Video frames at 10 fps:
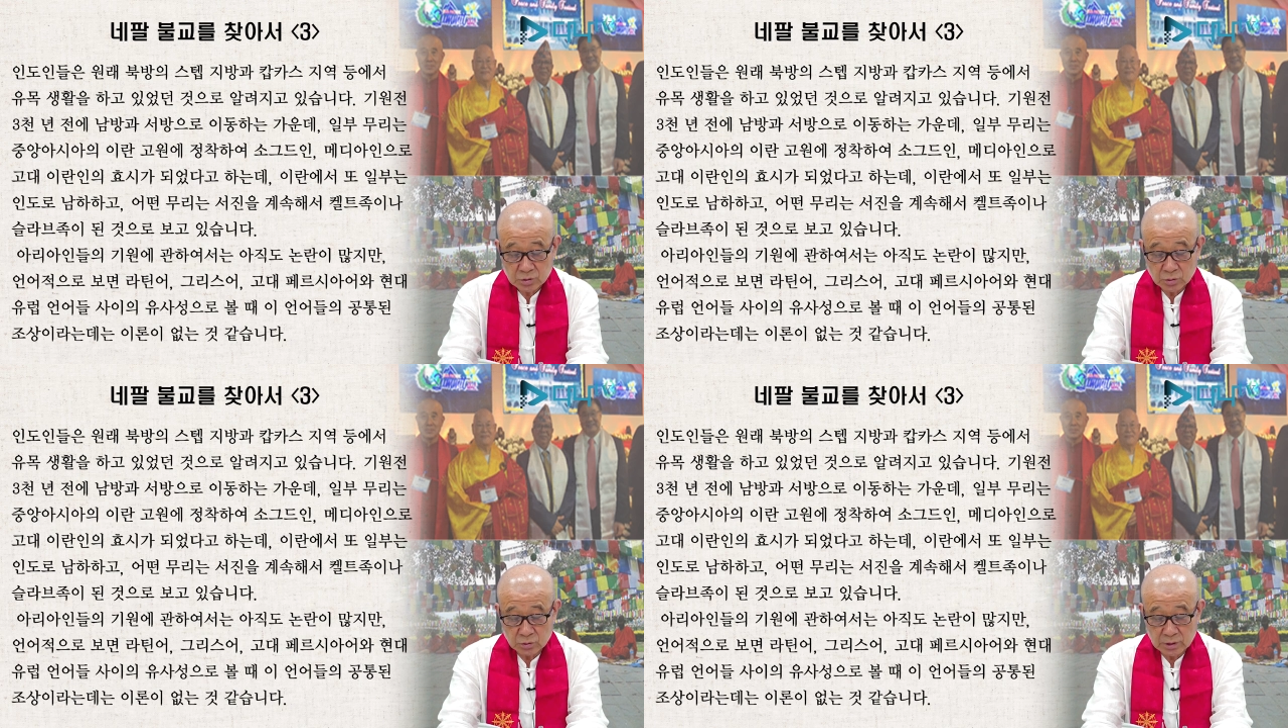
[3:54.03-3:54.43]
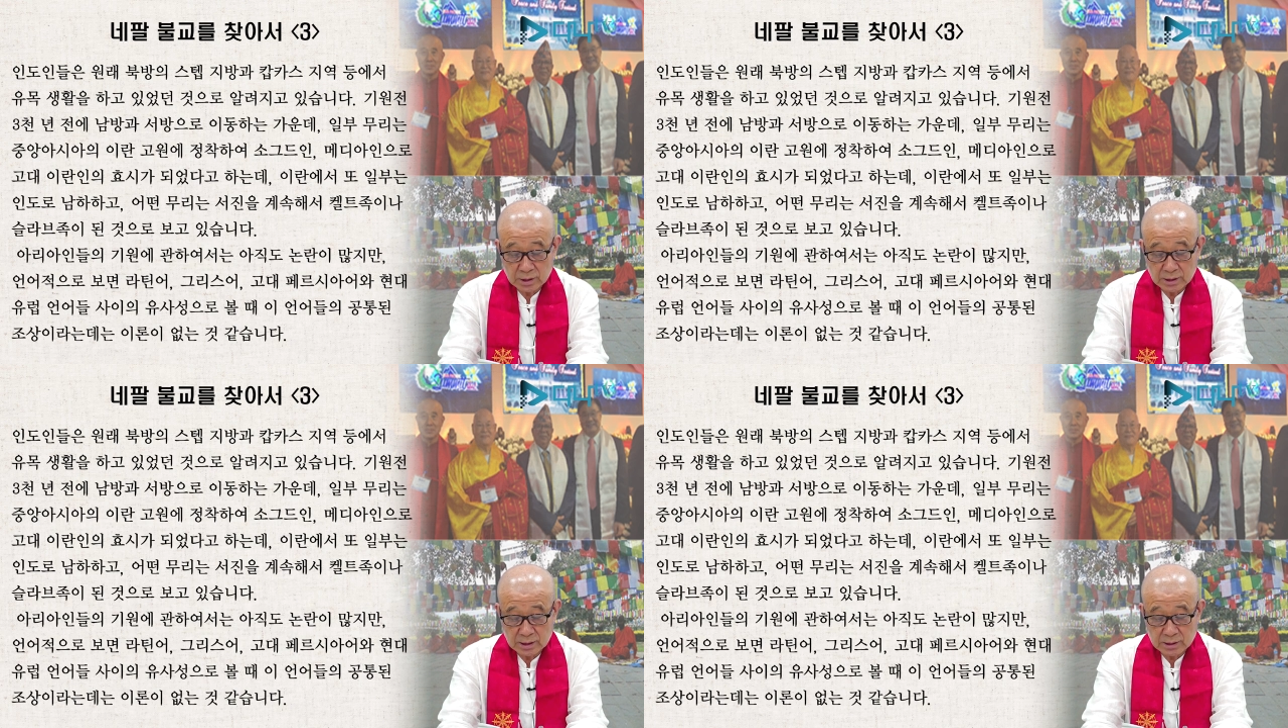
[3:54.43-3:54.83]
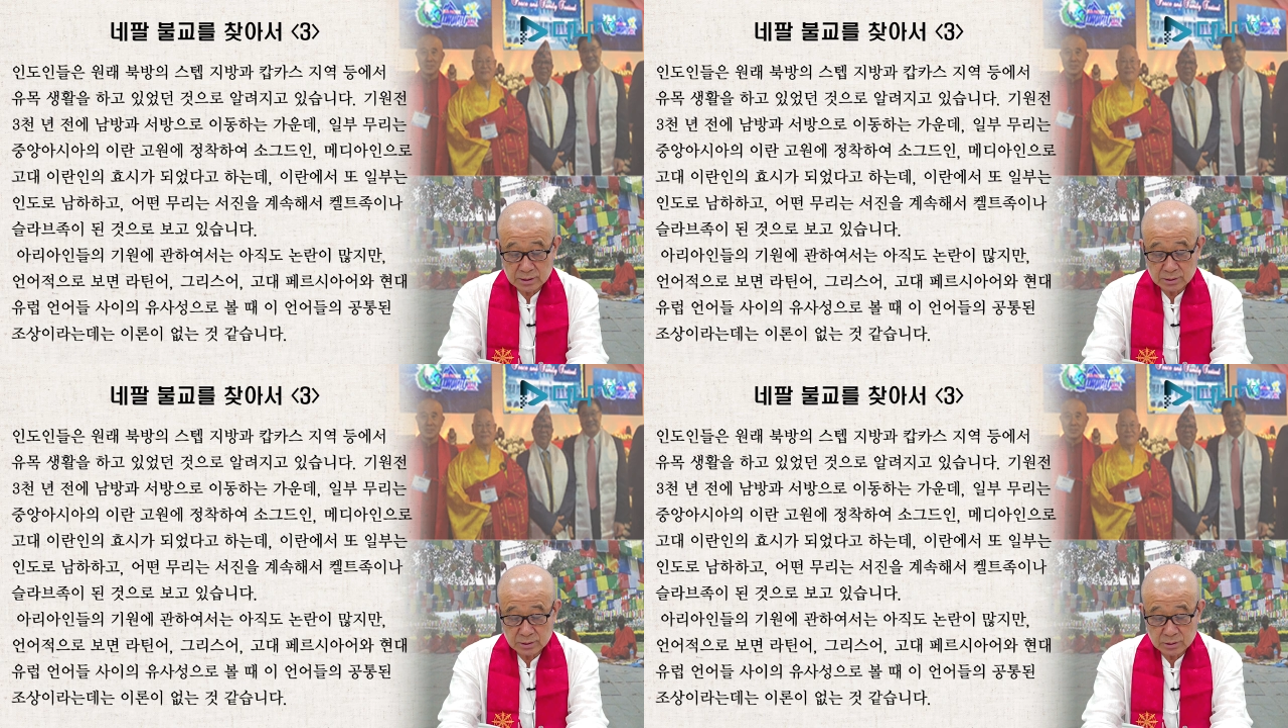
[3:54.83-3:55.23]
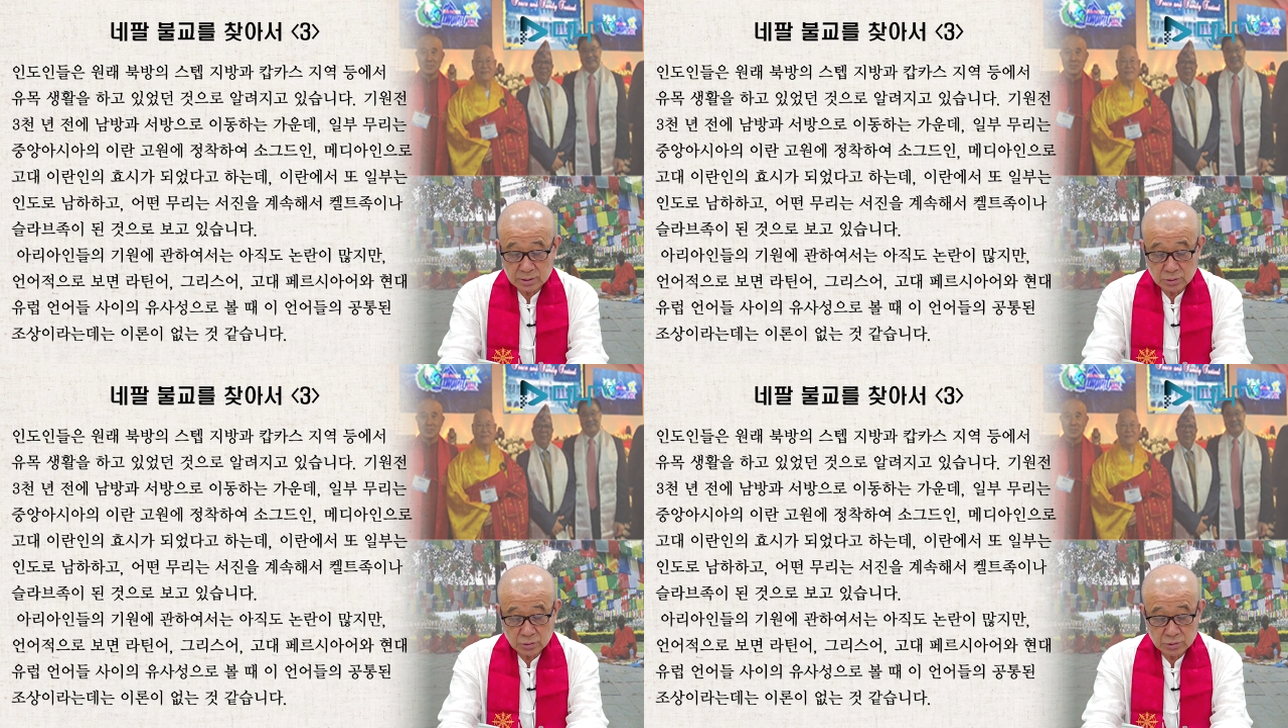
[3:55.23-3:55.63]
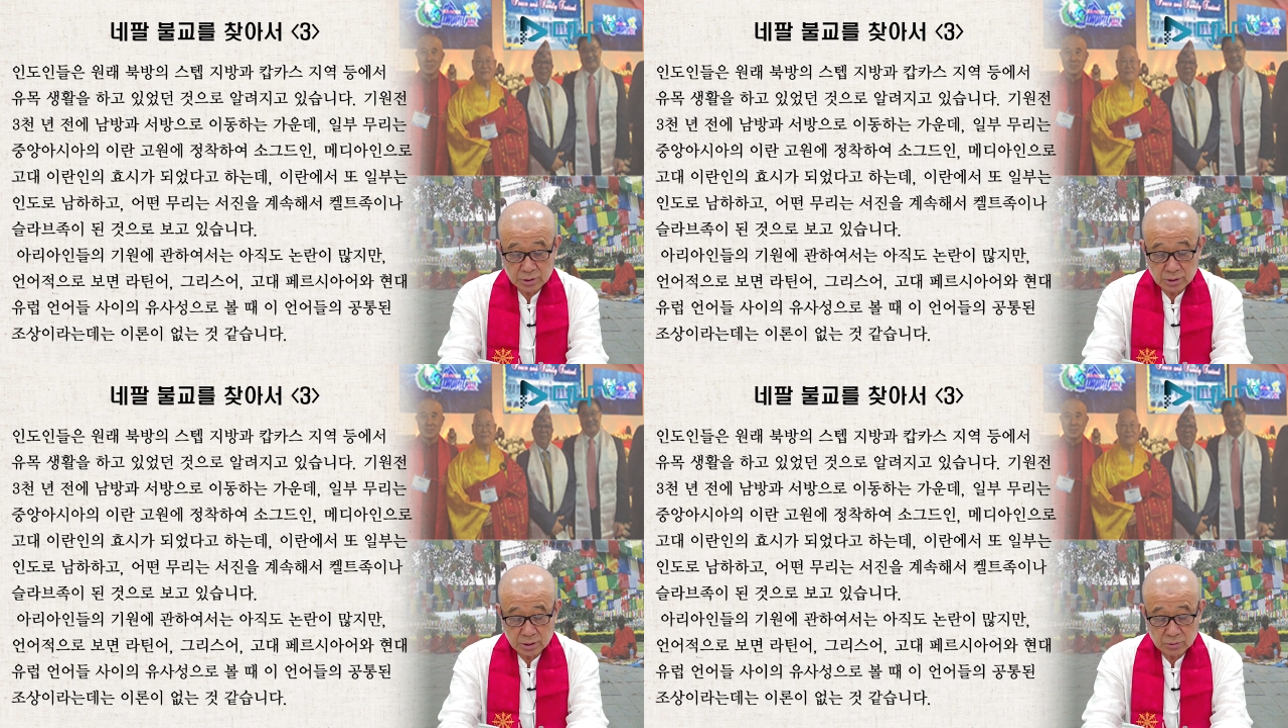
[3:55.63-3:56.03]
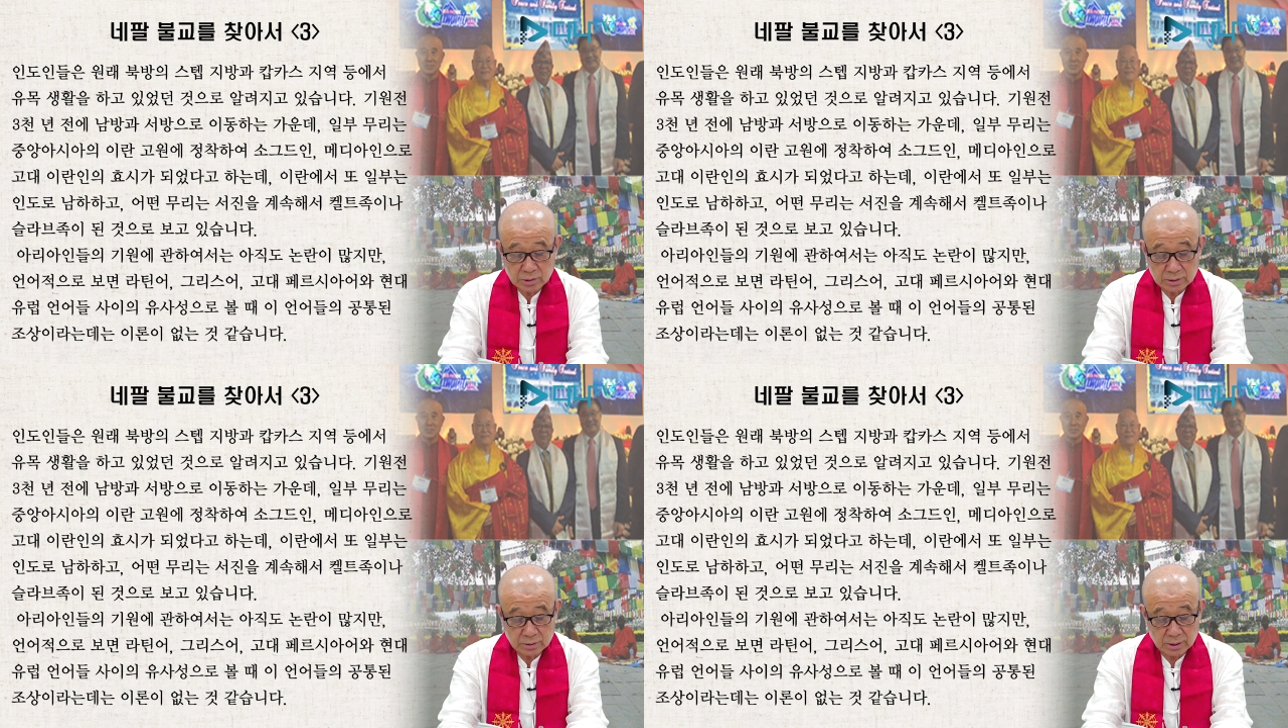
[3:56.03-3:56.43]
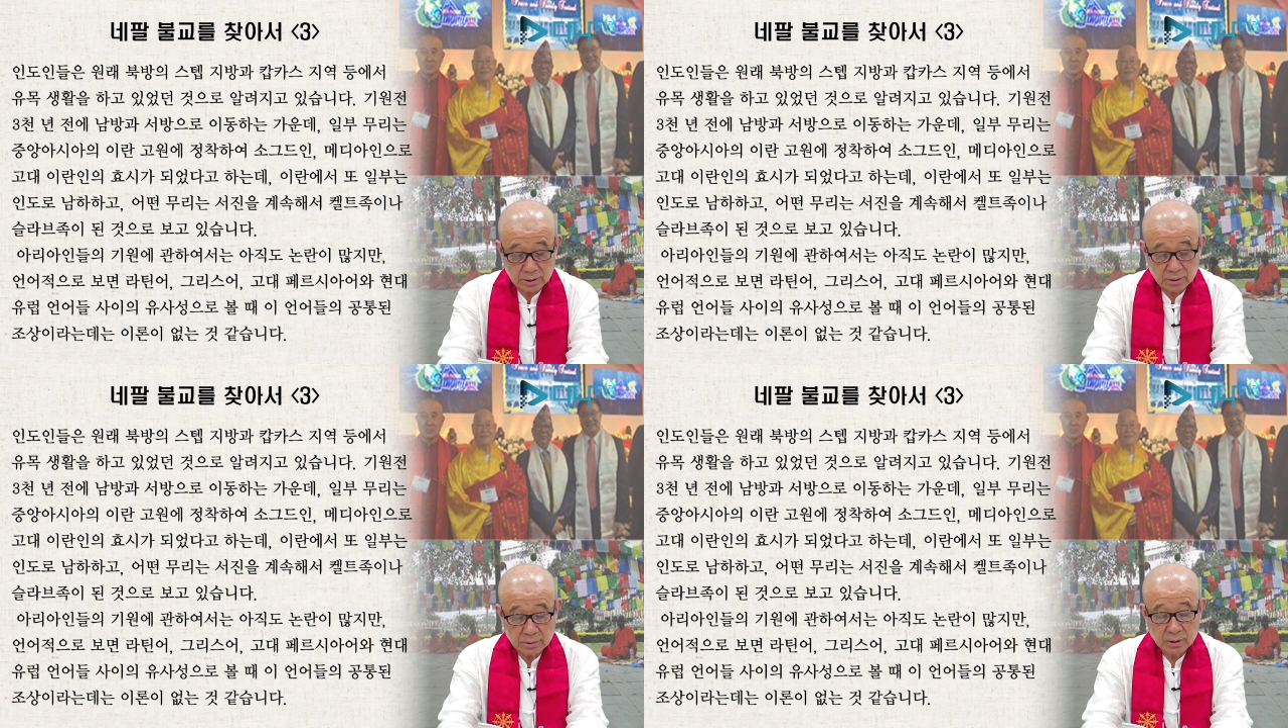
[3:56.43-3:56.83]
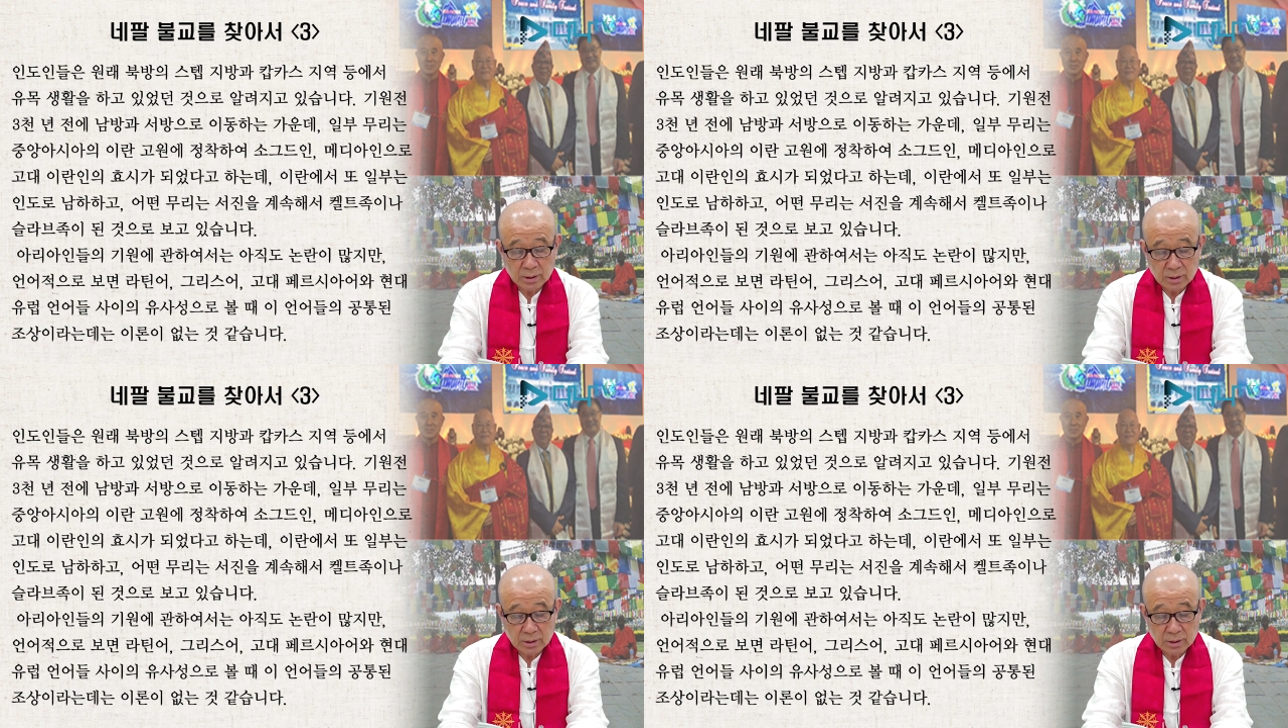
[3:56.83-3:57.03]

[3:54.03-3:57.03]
고대 이란인의 이제 표시가 되었다고 하는데